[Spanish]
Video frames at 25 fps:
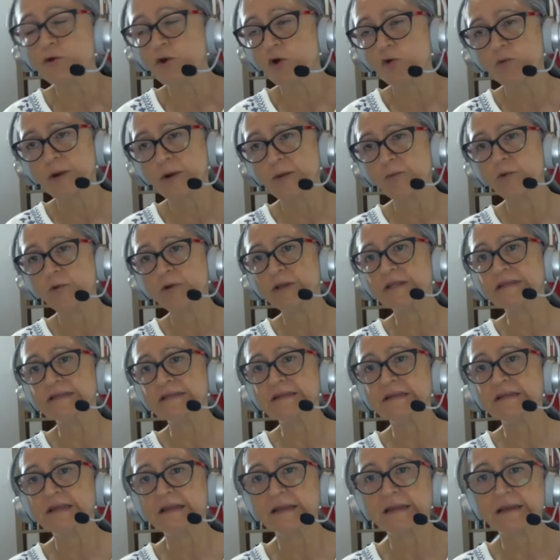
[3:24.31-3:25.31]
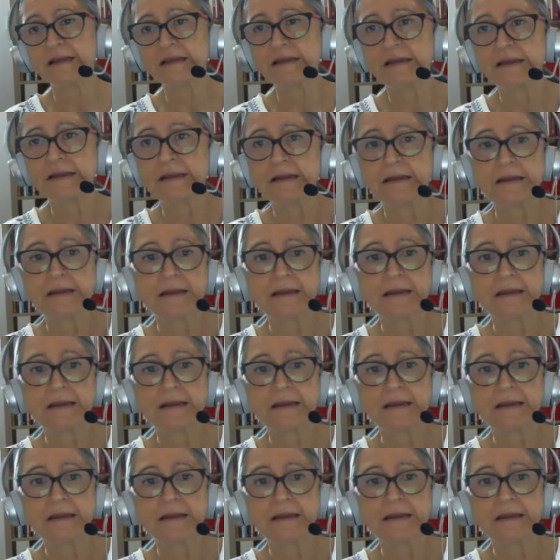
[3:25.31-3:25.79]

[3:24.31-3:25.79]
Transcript: nos vamos eh,